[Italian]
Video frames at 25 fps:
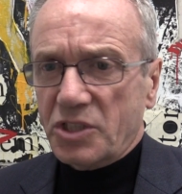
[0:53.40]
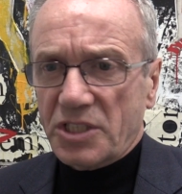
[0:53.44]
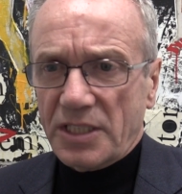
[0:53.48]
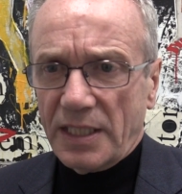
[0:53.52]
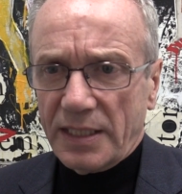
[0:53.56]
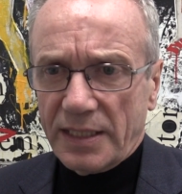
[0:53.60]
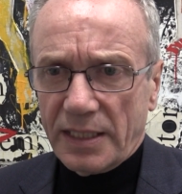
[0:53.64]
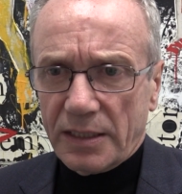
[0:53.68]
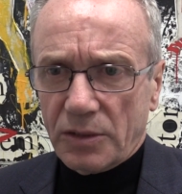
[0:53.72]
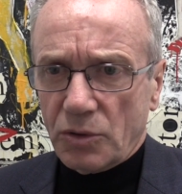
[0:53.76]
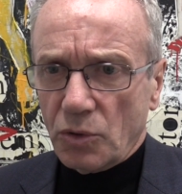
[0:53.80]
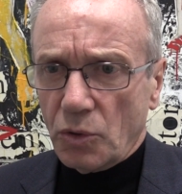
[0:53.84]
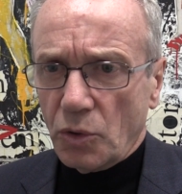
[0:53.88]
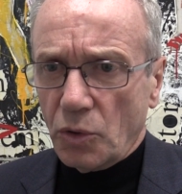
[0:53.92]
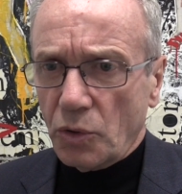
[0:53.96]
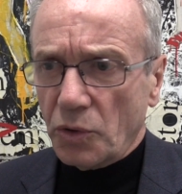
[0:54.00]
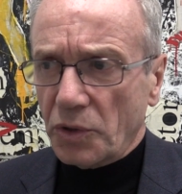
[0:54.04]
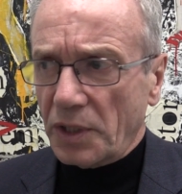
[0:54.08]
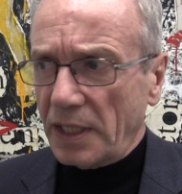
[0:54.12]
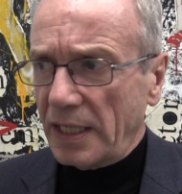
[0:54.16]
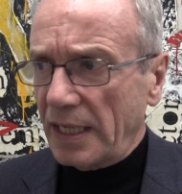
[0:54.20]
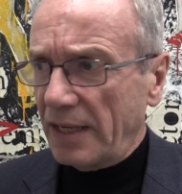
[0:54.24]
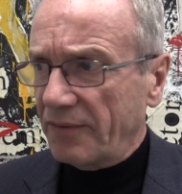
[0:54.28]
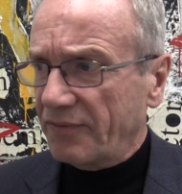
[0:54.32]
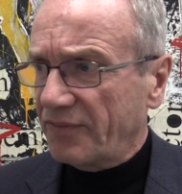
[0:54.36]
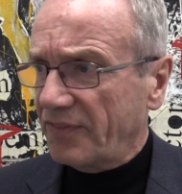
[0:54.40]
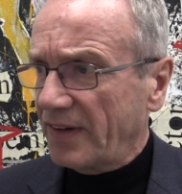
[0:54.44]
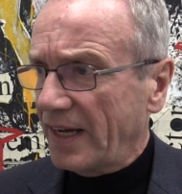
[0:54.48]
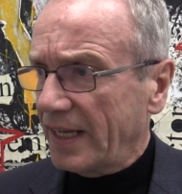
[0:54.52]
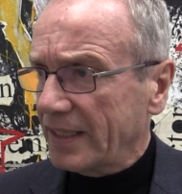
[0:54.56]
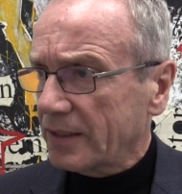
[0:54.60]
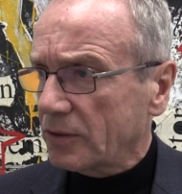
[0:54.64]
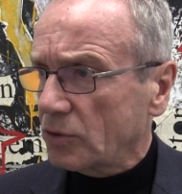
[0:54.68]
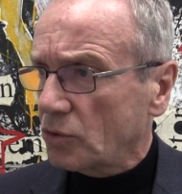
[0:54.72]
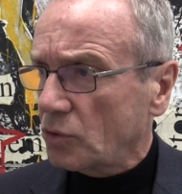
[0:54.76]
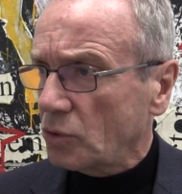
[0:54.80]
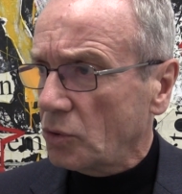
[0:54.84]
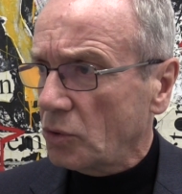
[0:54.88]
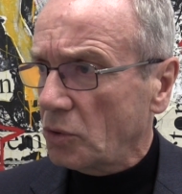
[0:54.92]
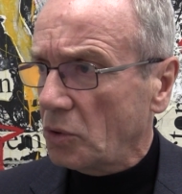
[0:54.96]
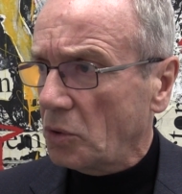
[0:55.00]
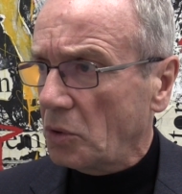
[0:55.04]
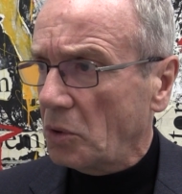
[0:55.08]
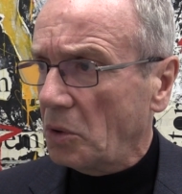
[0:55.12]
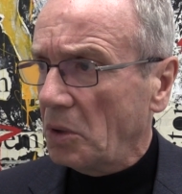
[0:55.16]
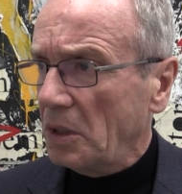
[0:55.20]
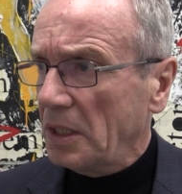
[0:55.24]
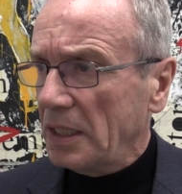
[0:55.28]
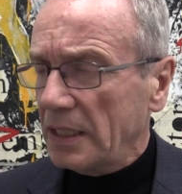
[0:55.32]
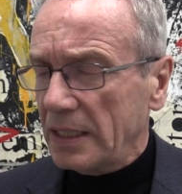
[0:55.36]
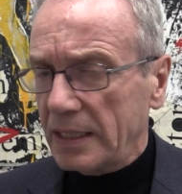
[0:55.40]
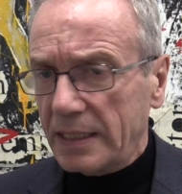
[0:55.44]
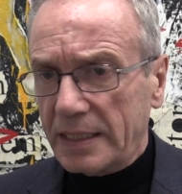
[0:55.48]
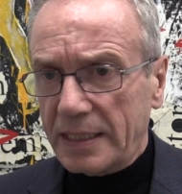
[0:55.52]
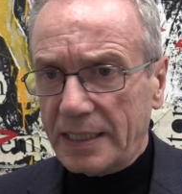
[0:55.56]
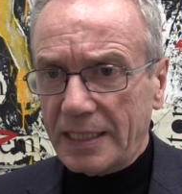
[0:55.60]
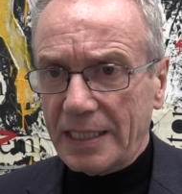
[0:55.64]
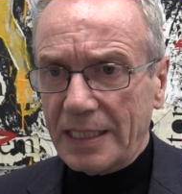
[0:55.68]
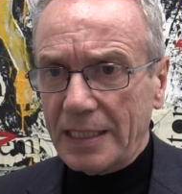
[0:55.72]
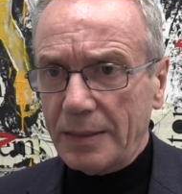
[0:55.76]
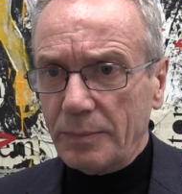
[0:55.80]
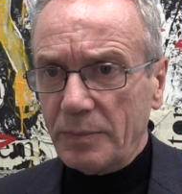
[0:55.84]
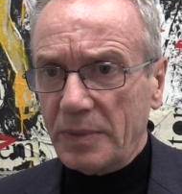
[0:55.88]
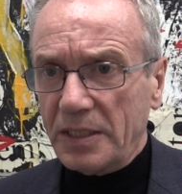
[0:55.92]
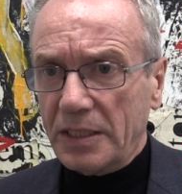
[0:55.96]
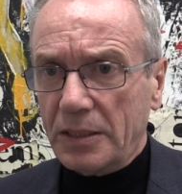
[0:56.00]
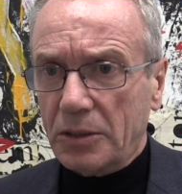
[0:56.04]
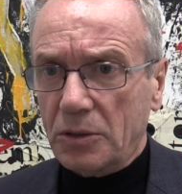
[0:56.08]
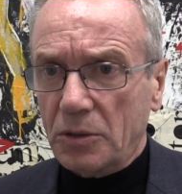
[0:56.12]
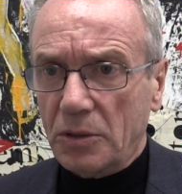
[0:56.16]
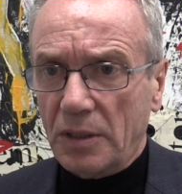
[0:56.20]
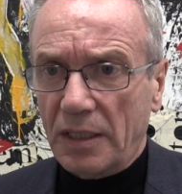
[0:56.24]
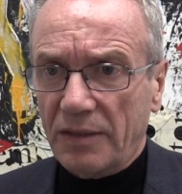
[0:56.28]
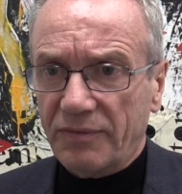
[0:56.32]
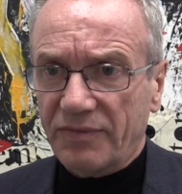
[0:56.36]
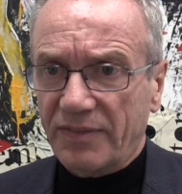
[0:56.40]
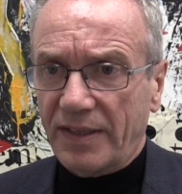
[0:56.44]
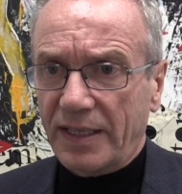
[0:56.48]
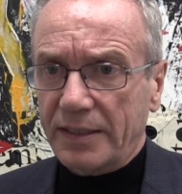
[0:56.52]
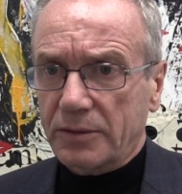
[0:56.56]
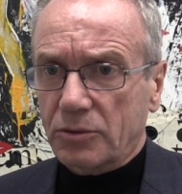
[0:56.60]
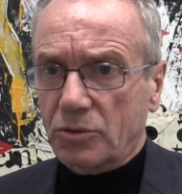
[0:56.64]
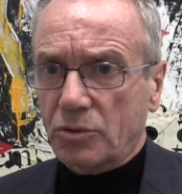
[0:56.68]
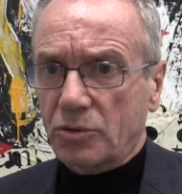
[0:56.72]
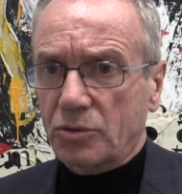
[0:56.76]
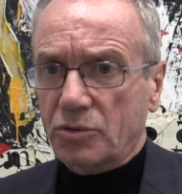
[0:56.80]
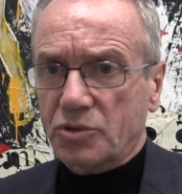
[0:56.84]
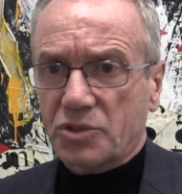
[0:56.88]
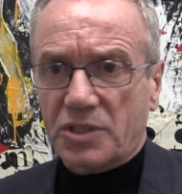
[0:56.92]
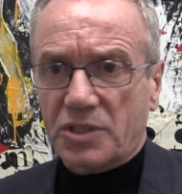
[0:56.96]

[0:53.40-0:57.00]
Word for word: il saldatore, ha fatto il chimico, ha fatto lo